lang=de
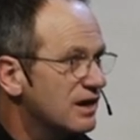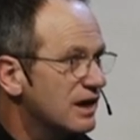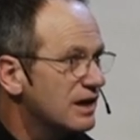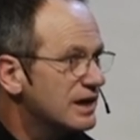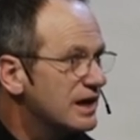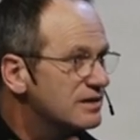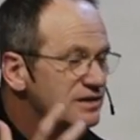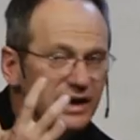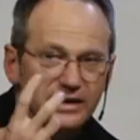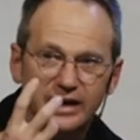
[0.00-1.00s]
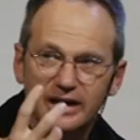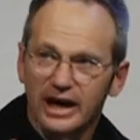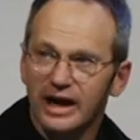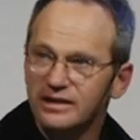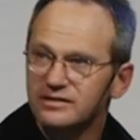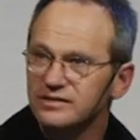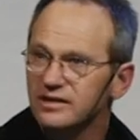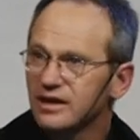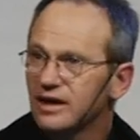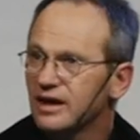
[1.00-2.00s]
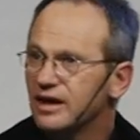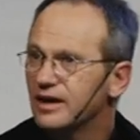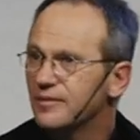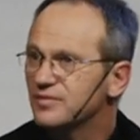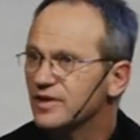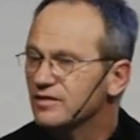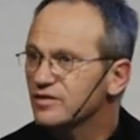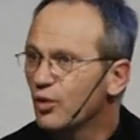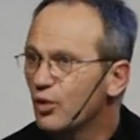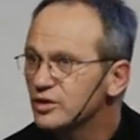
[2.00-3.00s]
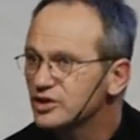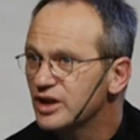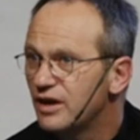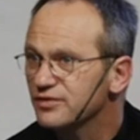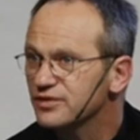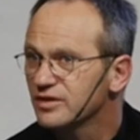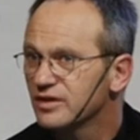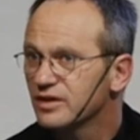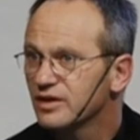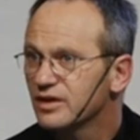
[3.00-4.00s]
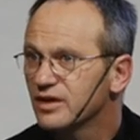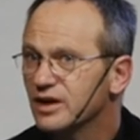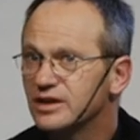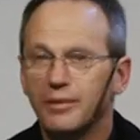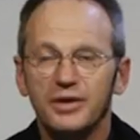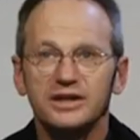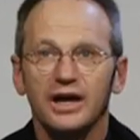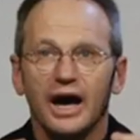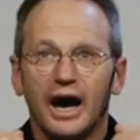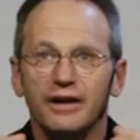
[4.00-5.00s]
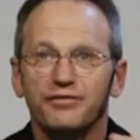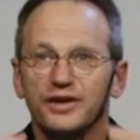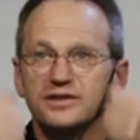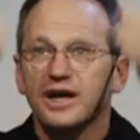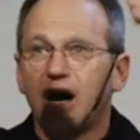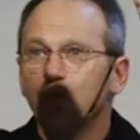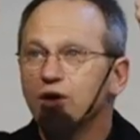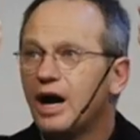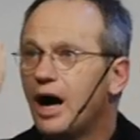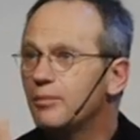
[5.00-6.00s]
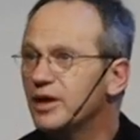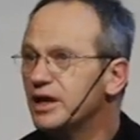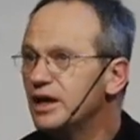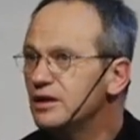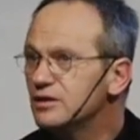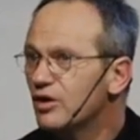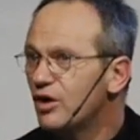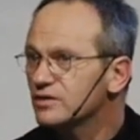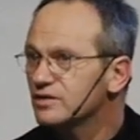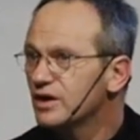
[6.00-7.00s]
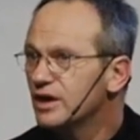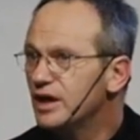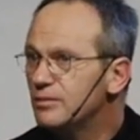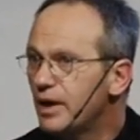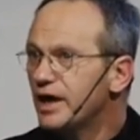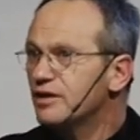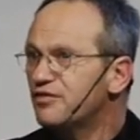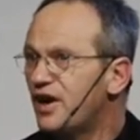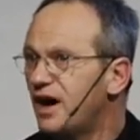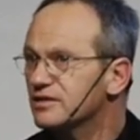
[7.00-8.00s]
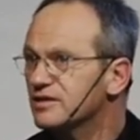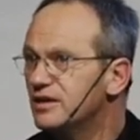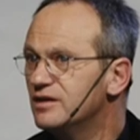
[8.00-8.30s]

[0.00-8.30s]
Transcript: Nicht der Geist äh, der Sohnschaft, indem ich ein Vertrauen habe in Gott, in meinen Vater.